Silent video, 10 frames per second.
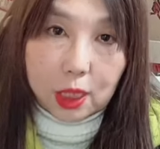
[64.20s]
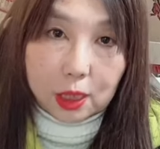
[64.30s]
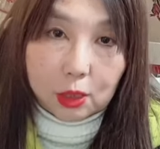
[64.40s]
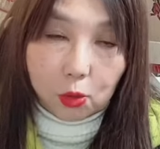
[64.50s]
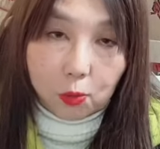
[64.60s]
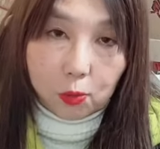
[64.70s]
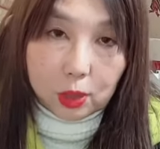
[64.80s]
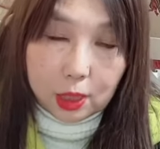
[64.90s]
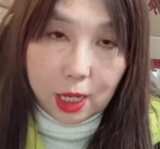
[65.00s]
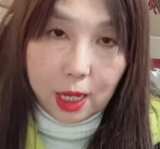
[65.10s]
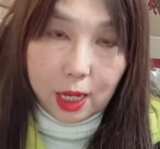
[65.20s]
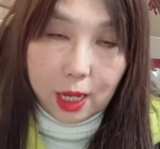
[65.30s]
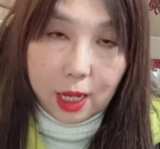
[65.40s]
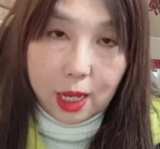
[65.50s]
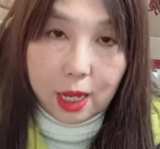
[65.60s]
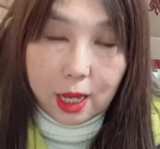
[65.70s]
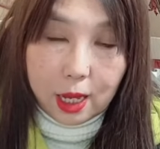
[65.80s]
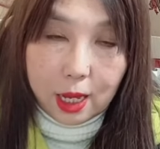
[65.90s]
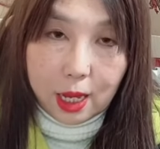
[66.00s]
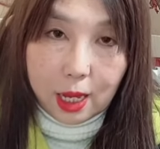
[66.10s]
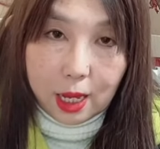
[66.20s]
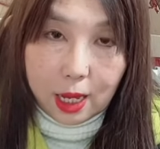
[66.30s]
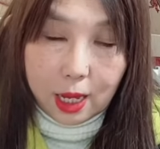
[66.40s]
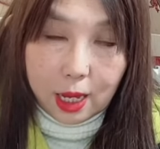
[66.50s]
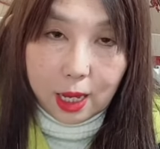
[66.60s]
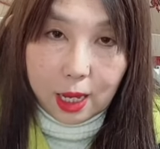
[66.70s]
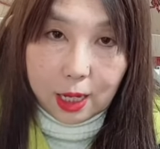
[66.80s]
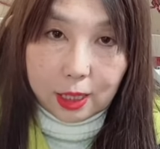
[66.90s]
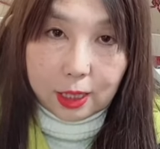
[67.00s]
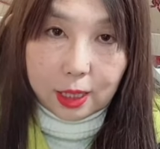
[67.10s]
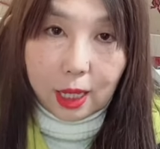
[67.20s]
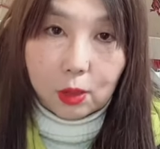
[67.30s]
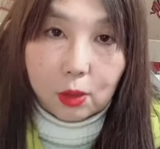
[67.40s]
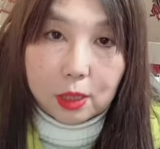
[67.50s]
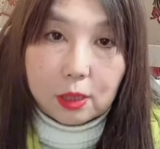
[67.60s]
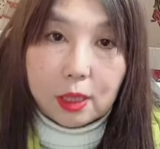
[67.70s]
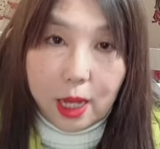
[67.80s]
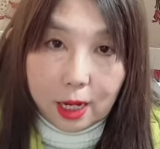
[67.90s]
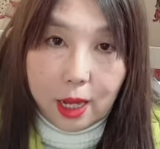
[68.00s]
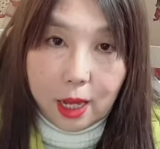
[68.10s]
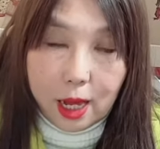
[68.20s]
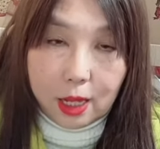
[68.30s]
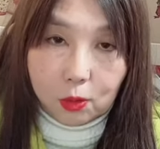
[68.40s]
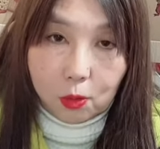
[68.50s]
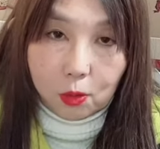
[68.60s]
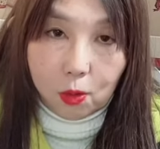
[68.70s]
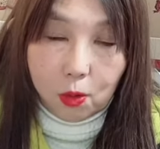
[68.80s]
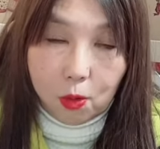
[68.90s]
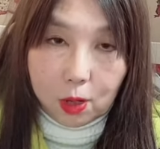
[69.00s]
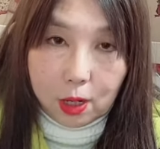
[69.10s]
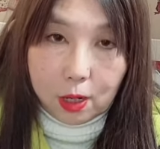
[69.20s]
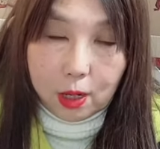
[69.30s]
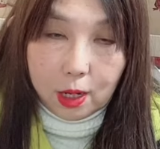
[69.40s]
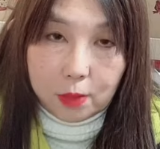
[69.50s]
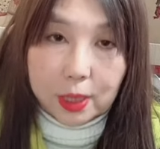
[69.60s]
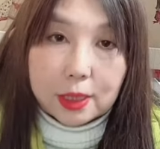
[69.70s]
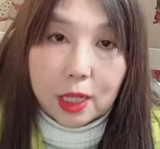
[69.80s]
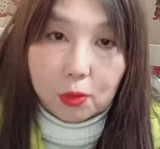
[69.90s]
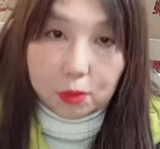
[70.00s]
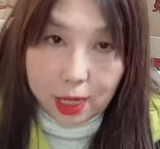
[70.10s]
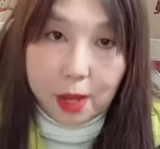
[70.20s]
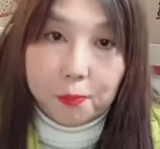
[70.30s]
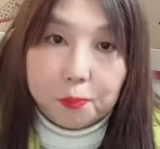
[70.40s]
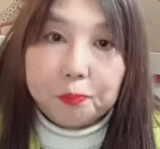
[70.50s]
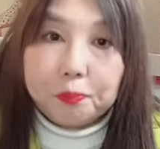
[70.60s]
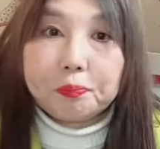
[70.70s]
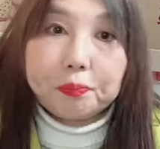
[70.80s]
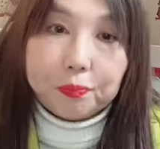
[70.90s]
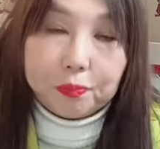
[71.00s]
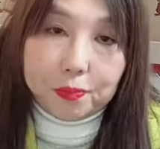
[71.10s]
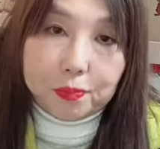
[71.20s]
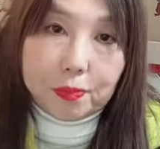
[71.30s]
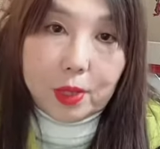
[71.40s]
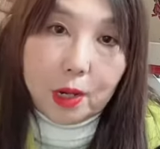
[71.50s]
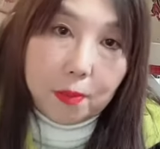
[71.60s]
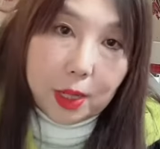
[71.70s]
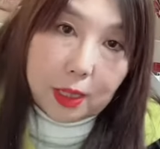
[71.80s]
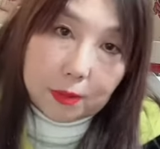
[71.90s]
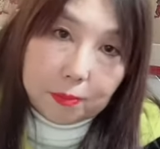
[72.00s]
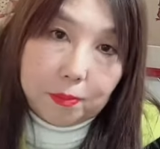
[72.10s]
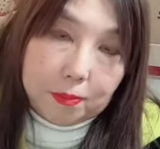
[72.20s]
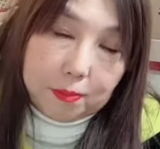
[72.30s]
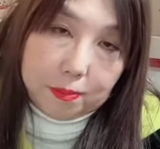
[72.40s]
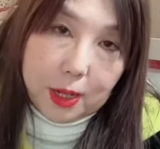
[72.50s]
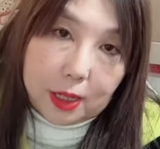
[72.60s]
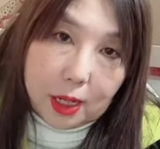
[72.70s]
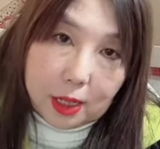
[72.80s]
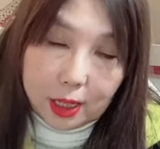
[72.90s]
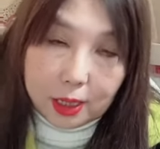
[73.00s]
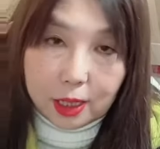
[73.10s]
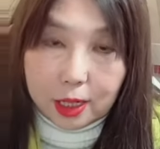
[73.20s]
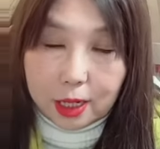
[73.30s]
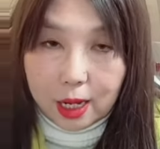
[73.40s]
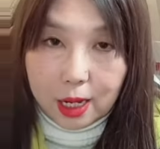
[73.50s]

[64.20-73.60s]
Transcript: だと思って、えー、いたの行ってあのいましたので、まあ、パーカー変えたから